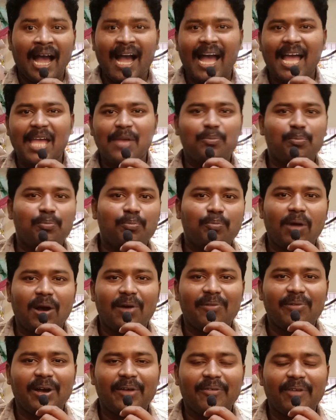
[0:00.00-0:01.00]
హాయ్
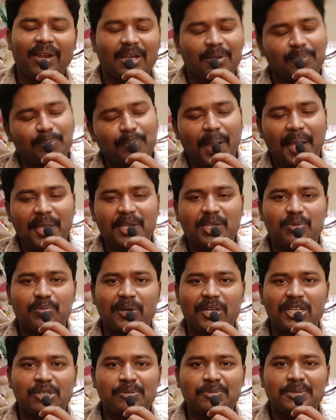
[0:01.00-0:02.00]
మావా వెల్కమ్ బ్యాక్ టు
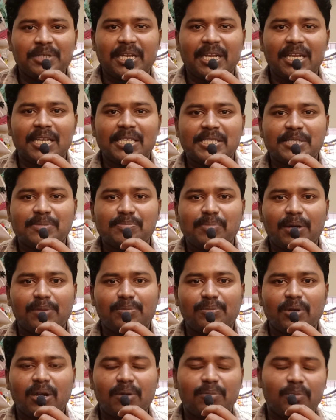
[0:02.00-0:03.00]
మై యూట్యూబ్ ఛానల్ స్మార్ట్
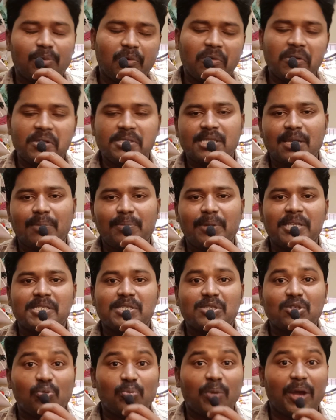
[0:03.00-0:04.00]
మనా మూవీస్
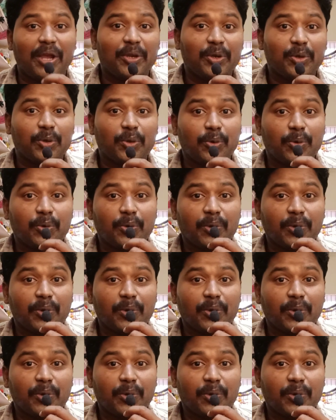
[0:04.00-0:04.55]
అప్డేట్స్ గుడ్ మార్నింగ్ టు